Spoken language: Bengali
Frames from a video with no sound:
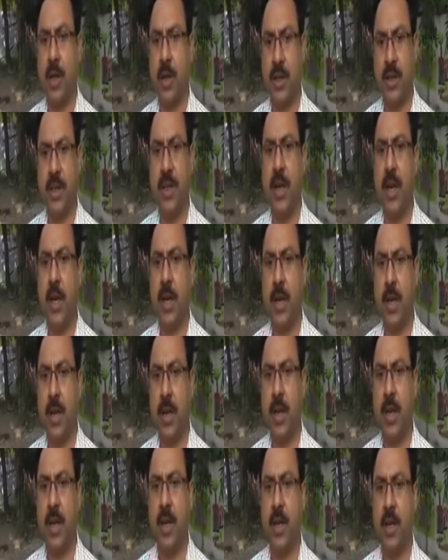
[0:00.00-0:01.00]
কৃষি এলাকা
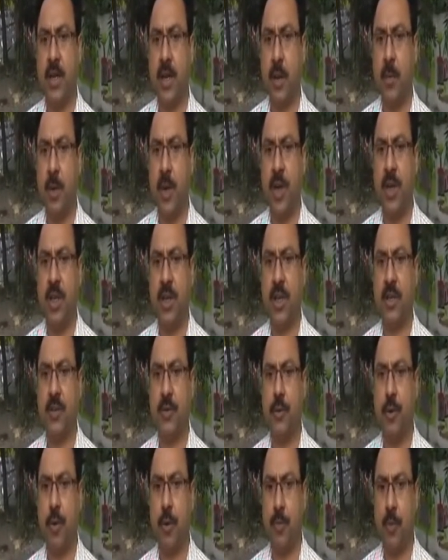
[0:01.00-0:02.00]
এখানে কিষাণ মান্ডি
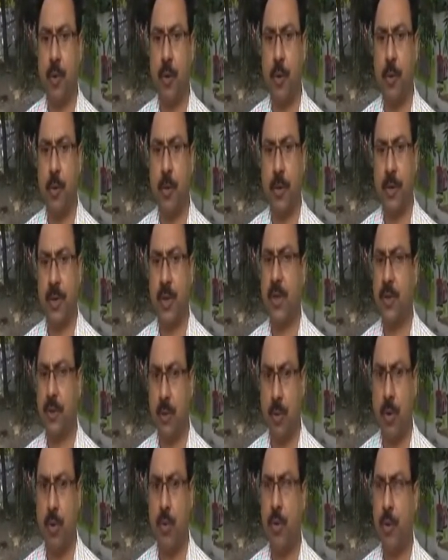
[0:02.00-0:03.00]
স্বাস্থ্য দপ্তর স্বাস্থ্য
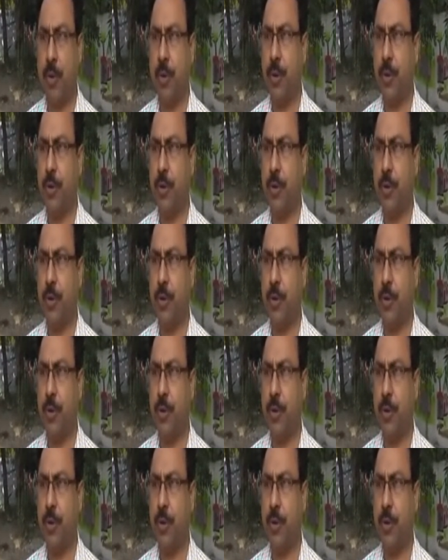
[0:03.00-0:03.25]
ভবন